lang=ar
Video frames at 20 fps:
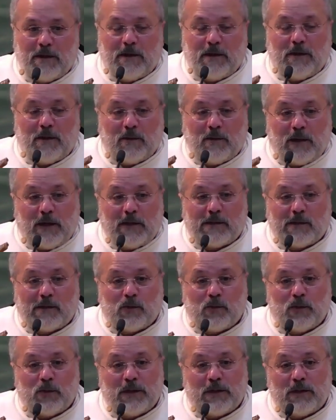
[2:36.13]
وهي
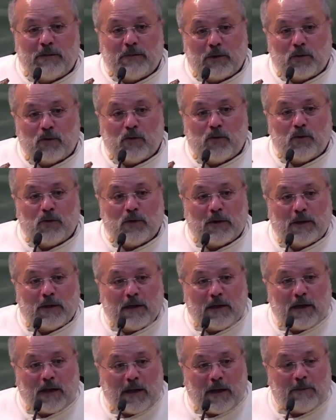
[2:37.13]
الزوادة بتكون
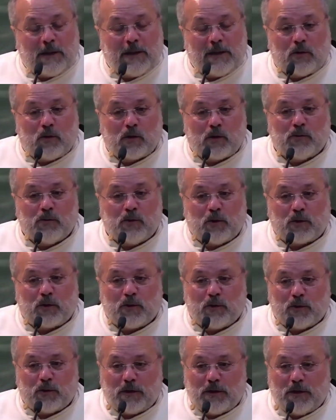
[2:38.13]
على مدى
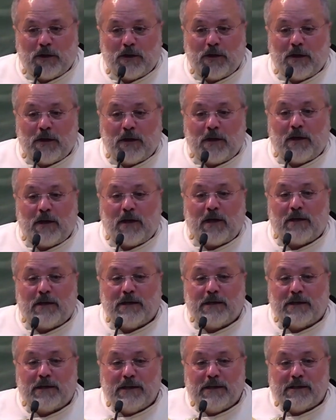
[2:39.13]
أسبوعكم لأن
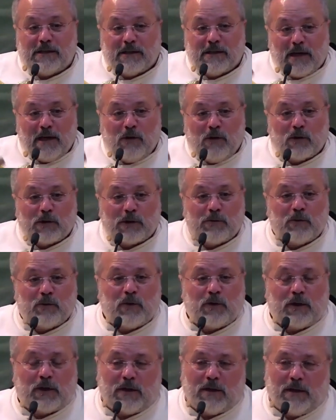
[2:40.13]
الكنيسة كل
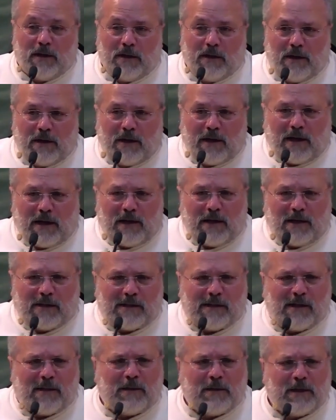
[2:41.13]
أسبوع على
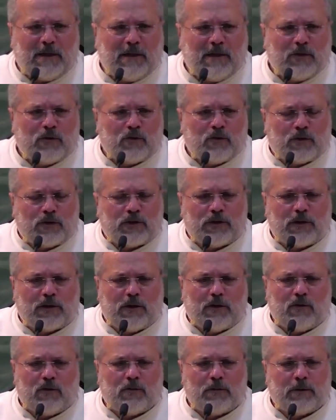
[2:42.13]
الزمن اللي ترجي
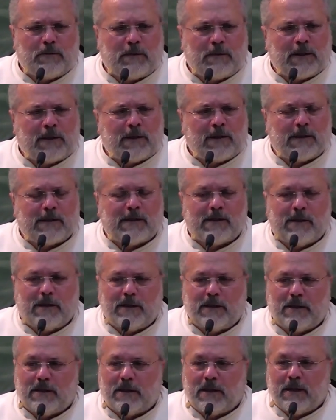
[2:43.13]
كله بمدار
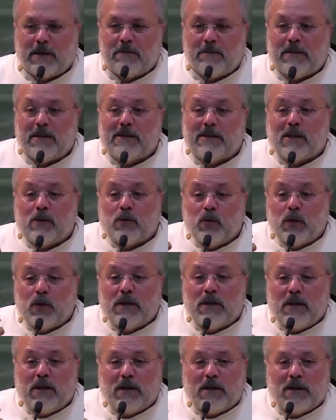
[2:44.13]
السنة
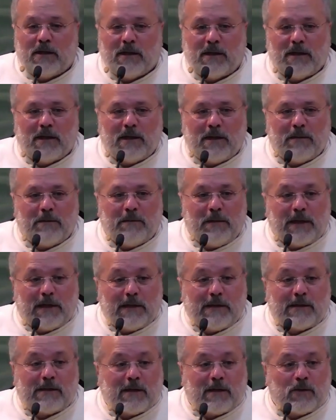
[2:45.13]
بتزودنا
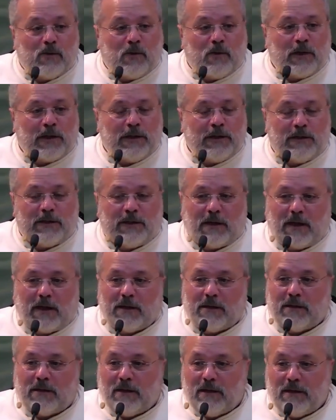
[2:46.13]
بغذاء روحي
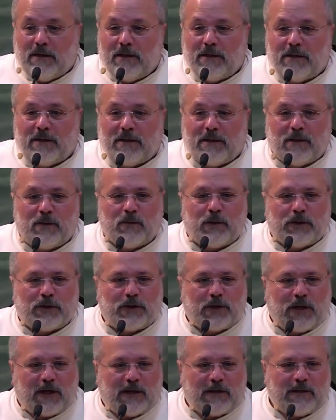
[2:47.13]
حتى اللي نقدر
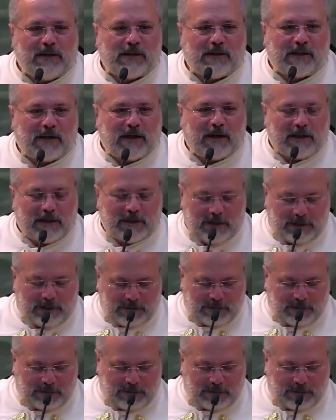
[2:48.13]
نواجه أحداث الحياة